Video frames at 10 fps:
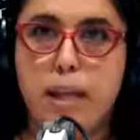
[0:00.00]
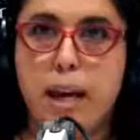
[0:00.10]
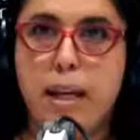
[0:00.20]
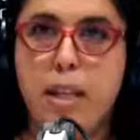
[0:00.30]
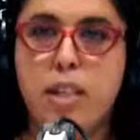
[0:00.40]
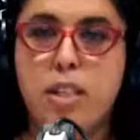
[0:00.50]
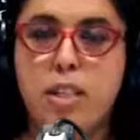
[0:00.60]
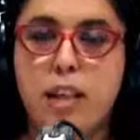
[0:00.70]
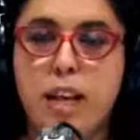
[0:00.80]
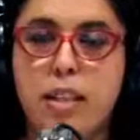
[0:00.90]
باهي علاش
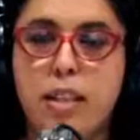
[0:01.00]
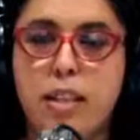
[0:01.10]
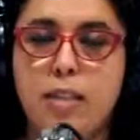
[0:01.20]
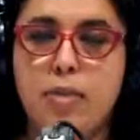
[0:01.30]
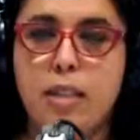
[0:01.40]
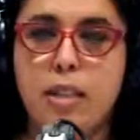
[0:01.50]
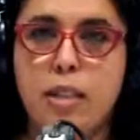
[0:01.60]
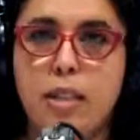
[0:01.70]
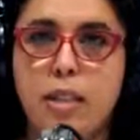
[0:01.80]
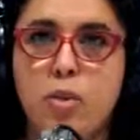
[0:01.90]
انت حددت
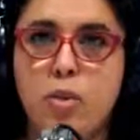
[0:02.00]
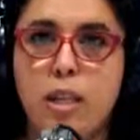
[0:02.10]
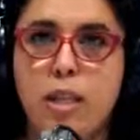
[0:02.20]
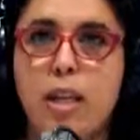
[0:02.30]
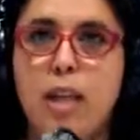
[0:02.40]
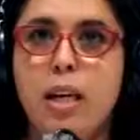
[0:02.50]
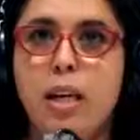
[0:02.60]
فكره انه كي